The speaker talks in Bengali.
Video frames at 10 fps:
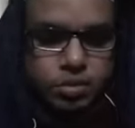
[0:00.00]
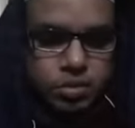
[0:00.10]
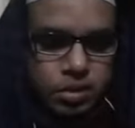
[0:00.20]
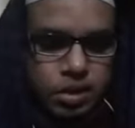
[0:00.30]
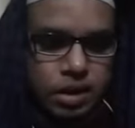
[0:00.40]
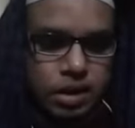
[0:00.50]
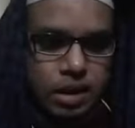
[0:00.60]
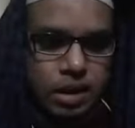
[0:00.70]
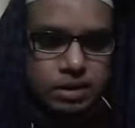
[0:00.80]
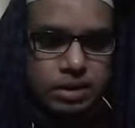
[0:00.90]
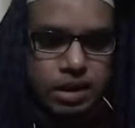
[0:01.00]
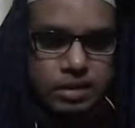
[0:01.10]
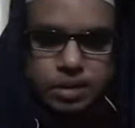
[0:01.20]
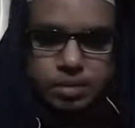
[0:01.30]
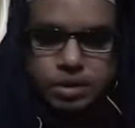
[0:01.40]
যেমন
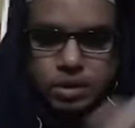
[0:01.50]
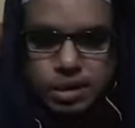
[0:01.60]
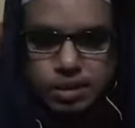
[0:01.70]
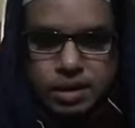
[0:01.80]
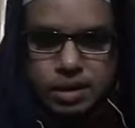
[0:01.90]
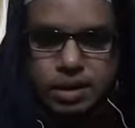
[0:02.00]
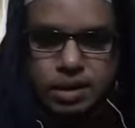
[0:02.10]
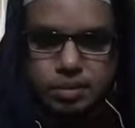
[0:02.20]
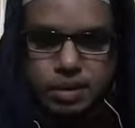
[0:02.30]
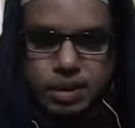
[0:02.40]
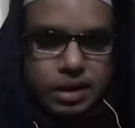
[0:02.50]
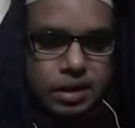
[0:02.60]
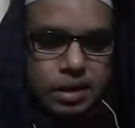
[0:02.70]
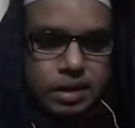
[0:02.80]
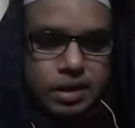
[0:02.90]
আজকের বিষয়টা আমরা আগে
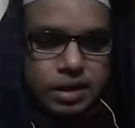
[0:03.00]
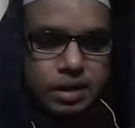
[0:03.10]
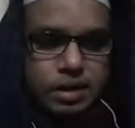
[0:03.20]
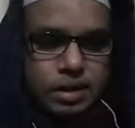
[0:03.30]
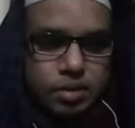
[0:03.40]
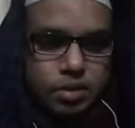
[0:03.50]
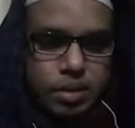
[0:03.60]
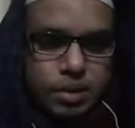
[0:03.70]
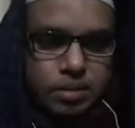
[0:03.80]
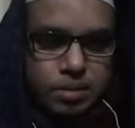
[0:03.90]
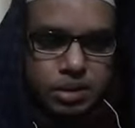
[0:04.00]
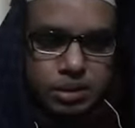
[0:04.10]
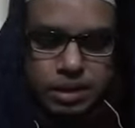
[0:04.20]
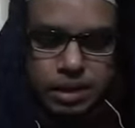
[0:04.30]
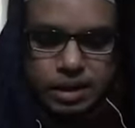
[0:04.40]
একটু ব্যাপারে বলি
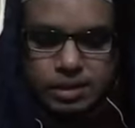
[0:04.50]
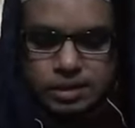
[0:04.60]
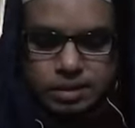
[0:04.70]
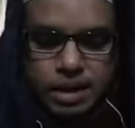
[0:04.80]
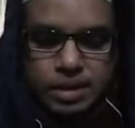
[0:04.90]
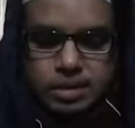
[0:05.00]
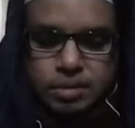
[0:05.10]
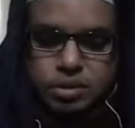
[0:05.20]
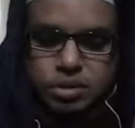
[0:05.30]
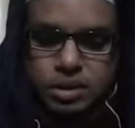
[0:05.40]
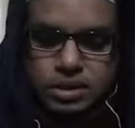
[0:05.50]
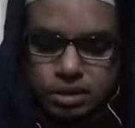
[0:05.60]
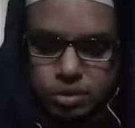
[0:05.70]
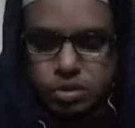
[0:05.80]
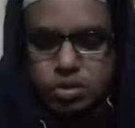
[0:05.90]
হ্যাঁ আজকে আজকের বিষয়ের
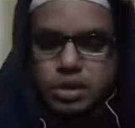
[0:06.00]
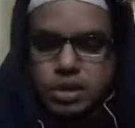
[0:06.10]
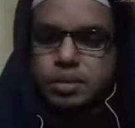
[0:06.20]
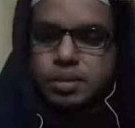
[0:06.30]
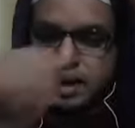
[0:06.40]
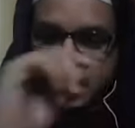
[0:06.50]
সাথেও কিছু কথা হবে